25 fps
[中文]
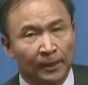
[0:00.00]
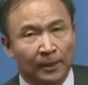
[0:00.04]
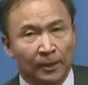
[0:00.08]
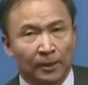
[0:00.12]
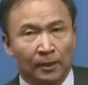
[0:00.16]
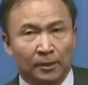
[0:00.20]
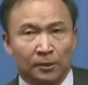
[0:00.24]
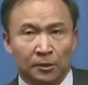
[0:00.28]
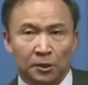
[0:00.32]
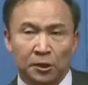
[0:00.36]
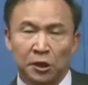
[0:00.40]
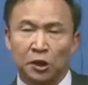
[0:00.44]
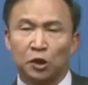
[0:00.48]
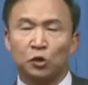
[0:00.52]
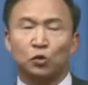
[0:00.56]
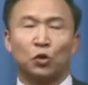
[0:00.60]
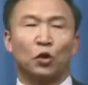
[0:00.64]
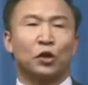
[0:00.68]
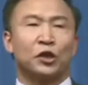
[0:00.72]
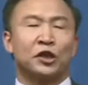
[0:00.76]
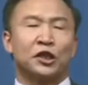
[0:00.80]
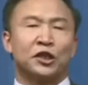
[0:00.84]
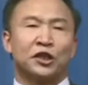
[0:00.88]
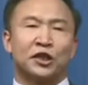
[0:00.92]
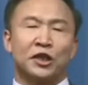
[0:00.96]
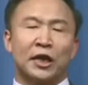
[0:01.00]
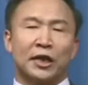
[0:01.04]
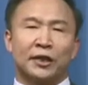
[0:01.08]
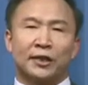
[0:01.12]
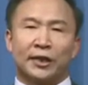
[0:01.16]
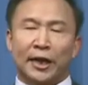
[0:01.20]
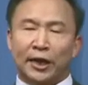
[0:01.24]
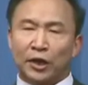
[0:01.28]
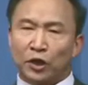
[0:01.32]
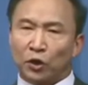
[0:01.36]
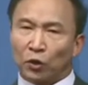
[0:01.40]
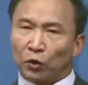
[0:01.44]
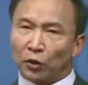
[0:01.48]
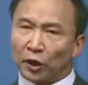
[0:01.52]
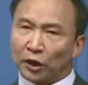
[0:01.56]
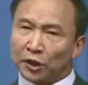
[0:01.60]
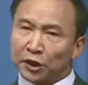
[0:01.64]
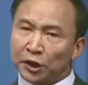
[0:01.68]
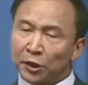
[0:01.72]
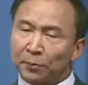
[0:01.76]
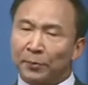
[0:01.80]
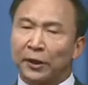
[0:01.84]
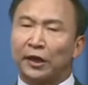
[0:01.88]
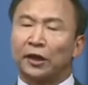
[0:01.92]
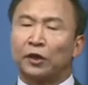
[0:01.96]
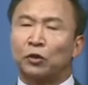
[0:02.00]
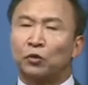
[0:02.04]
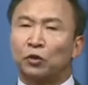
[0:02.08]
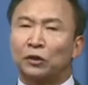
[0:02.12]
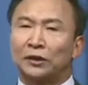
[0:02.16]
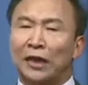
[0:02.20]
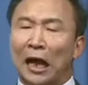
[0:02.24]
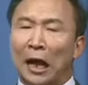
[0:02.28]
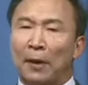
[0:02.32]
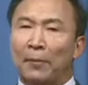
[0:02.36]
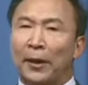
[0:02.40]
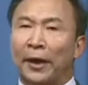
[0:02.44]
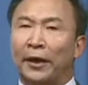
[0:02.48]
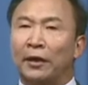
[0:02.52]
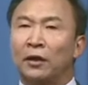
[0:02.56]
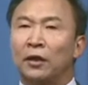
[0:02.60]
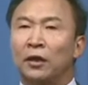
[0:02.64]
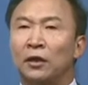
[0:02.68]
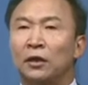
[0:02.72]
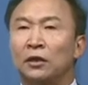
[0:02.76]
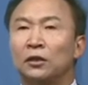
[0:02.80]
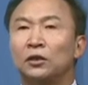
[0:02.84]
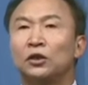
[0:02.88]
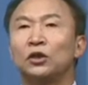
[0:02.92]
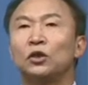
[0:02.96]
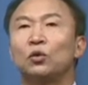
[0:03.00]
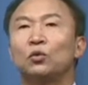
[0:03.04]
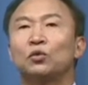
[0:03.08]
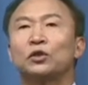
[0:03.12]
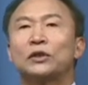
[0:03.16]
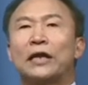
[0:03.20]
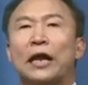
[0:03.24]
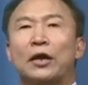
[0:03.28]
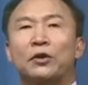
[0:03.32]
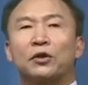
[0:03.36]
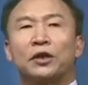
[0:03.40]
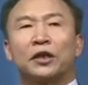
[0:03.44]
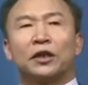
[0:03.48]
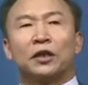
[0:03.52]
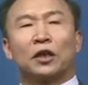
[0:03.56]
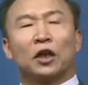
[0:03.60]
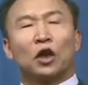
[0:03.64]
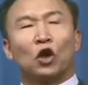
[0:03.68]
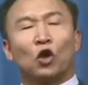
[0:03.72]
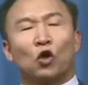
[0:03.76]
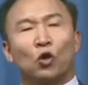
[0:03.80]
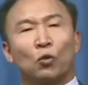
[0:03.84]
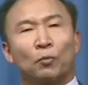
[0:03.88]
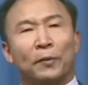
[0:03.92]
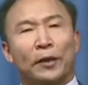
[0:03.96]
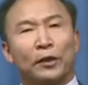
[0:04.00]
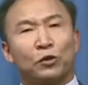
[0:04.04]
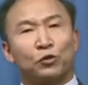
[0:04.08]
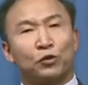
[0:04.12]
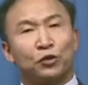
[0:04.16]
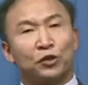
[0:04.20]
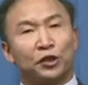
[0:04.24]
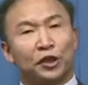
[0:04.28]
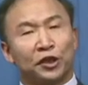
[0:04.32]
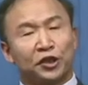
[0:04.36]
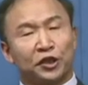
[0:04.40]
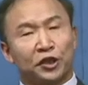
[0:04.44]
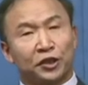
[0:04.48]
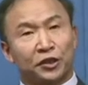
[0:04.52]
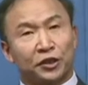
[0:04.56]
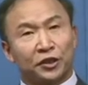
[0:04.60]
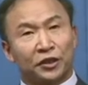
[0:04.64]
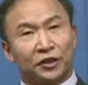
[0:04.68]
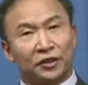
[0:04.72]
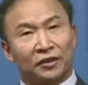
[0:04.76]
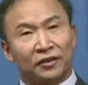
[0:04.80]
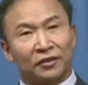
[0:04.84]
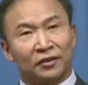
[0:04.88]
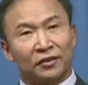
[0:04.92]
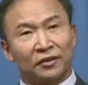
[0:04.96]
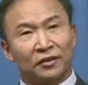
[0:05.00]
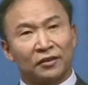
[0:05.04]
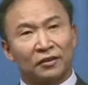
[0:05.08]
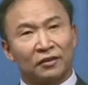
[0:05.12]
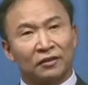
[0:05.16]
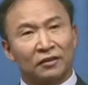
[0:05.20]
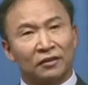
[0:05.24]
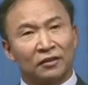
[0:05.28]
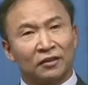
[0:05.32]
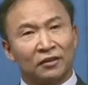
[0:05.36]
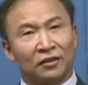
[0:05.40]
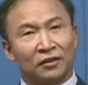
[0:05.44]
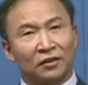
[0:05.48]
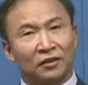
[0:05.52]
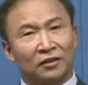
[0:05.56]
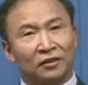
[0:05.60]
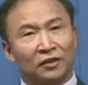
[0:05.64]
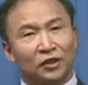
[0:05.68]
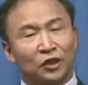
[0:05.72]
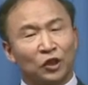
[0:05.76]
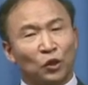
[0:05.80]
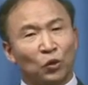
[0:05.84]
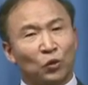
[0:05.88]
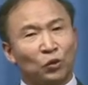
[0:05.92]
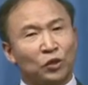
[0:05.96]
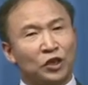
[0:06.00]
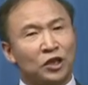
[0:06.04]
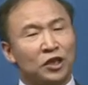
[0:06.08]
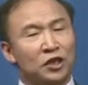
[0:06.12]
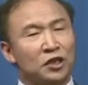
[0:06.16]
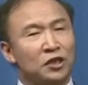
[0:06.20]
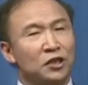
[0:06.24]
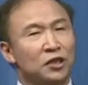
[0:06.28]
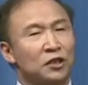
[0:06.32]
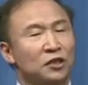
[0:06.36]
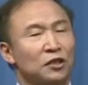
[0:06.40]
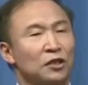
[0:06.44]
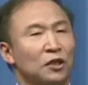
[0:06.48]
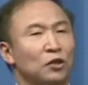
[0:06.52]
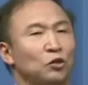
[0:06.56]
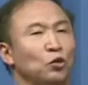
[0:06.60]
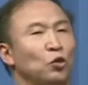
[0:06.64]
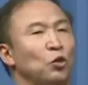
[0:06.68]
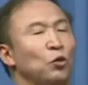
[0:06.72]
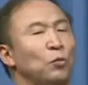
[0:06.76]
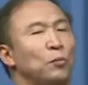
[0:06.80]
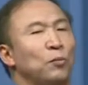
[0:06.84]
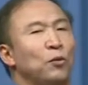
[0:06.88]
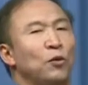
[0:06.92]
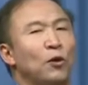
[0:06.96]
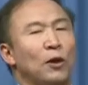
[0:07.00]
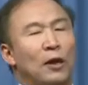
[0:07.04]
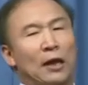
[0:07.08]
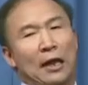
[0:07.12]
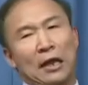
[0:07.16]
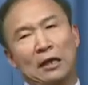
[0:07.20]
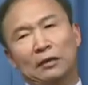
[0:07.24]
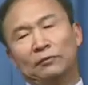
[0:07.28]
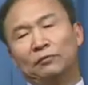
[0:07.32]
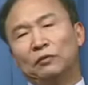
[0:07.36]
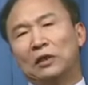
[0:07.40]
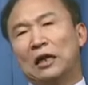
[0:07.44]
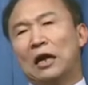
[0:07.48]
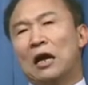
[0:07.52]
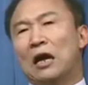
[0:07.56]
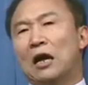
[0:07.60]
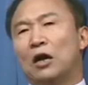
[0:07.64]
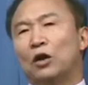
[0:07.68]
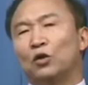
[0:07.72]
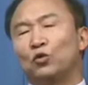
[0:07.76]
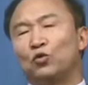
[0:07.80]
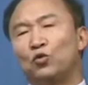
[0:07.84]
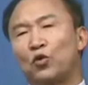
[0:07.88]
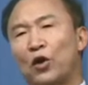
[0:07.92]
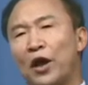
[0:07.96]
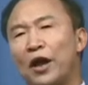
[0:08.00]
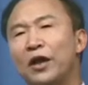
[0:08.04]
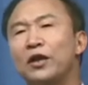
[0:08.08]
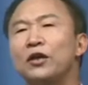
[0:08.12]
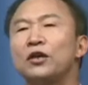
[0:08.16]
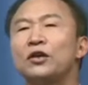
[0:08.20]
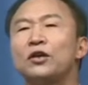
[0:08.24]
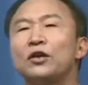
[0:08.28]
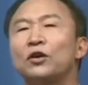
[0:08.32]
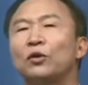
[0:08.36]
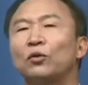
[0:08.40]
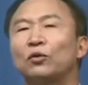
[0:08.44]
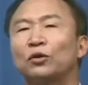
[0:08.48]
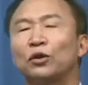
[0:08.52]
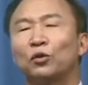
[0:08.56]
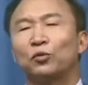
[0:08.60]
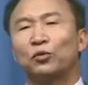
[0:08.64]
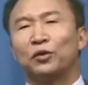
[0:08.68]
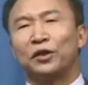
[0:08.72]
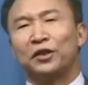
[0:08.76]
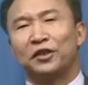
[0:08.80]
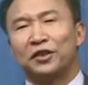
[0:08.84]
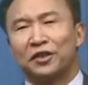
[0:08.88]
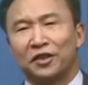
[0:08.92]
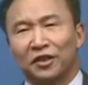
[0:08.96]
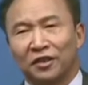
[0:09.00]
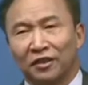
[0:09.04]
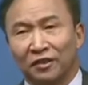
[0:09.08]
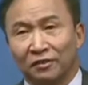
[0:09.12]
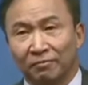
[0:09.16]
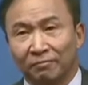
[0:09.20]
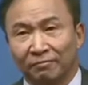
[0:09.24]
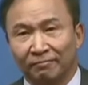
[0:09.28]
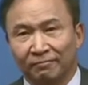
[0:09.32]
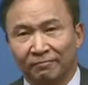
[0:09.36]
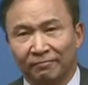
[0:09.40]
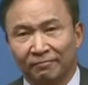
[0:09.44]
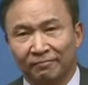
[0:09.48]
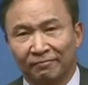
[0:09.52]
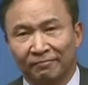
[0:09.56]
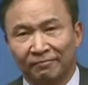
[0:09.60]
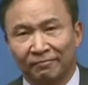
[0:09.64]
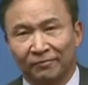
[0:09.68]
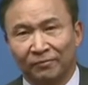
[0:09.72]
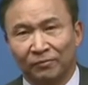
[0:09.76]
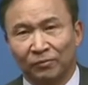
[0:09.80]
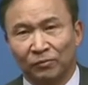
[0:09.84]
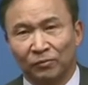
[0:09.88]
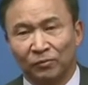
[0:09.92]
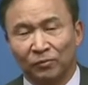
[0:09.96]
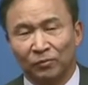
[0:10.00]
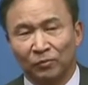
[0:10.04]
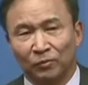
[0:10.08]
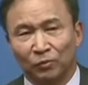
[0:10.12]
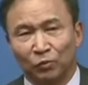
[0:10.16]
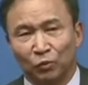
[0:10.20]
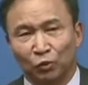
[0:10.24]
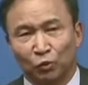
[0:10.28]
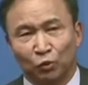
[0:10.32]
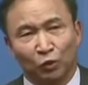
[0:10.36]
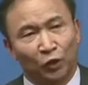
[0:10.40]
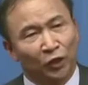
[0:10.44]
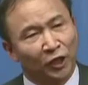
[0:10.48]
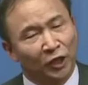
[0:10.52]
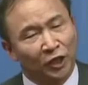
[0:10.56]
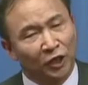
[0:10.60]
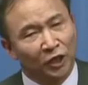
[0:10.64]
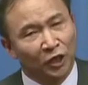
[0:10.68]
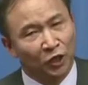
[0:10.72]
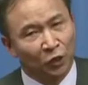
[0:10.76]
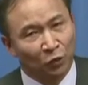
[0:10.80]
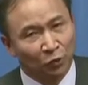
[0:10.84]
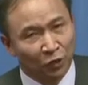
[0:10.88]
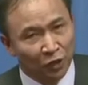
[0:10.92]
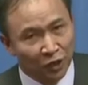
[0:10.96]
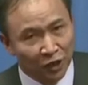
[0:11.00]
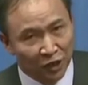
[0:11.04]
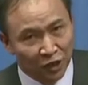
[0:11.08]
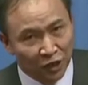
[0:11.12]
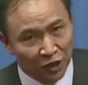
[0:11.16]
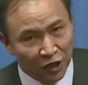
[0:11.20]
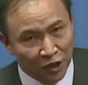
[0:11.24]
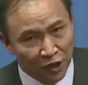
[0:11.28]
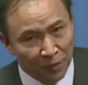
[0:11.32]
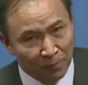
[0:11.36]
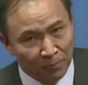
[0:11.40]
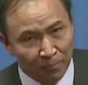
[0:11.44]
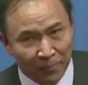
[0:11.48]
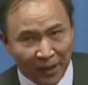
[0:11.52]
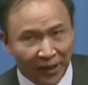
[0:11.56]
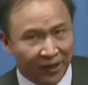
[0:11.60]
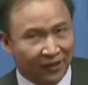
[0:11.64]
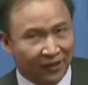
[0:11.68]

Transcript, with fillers: 之所以现在有了这么一种搭配，就在于跟后边取得一致，有意思的突破了啊！原有的规则，追求的是审美，